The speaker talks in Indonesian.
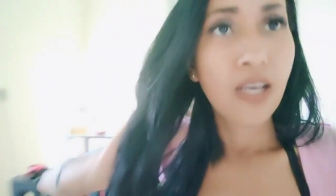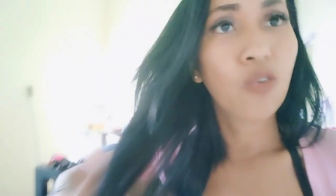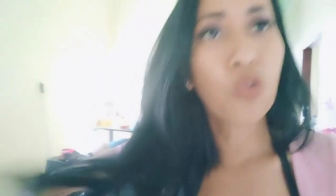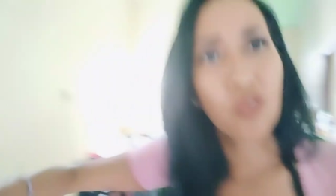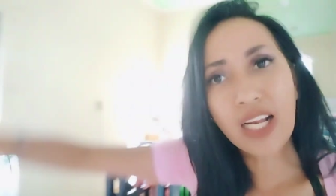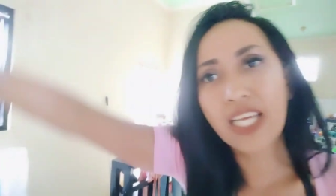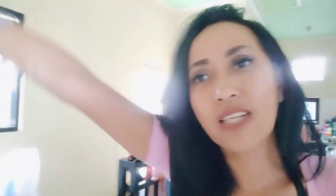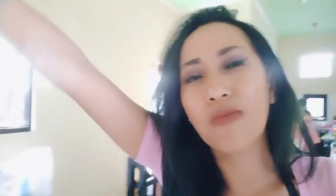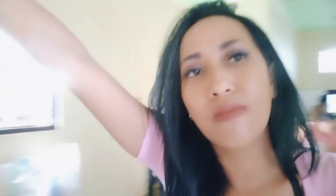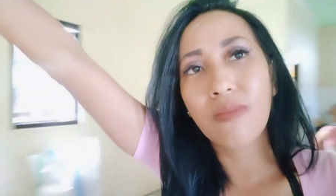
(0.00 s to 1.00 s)
guru kalian
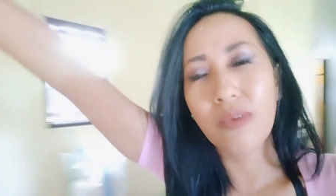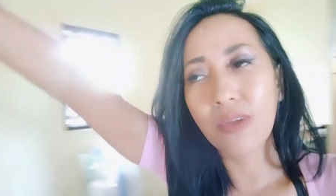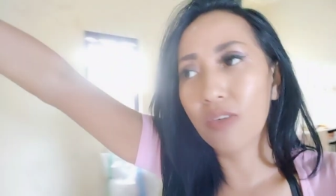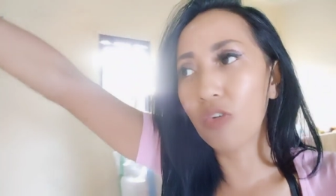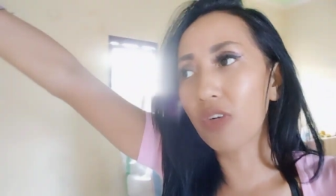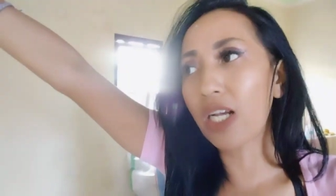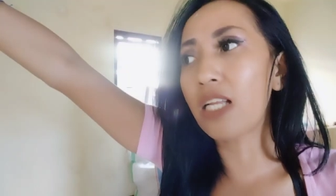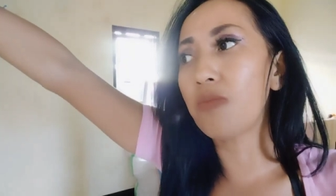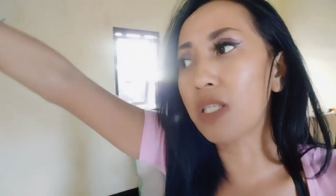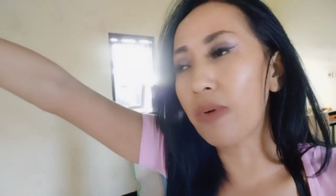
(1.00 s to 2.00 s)
guru
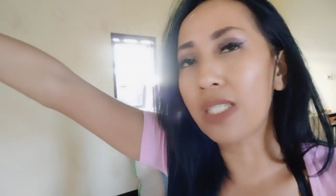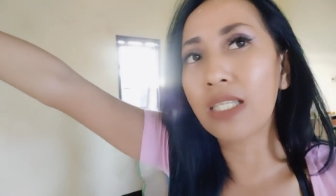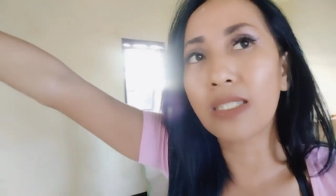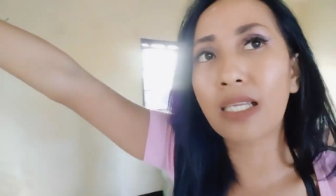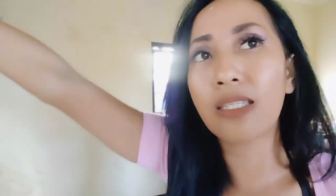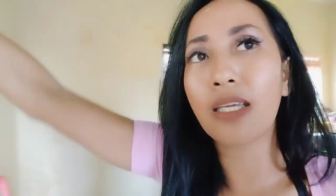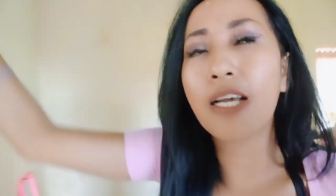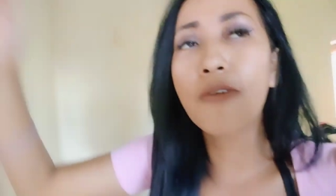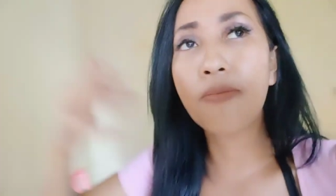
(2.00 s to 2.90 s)
kalian bisa bersantai-santai ya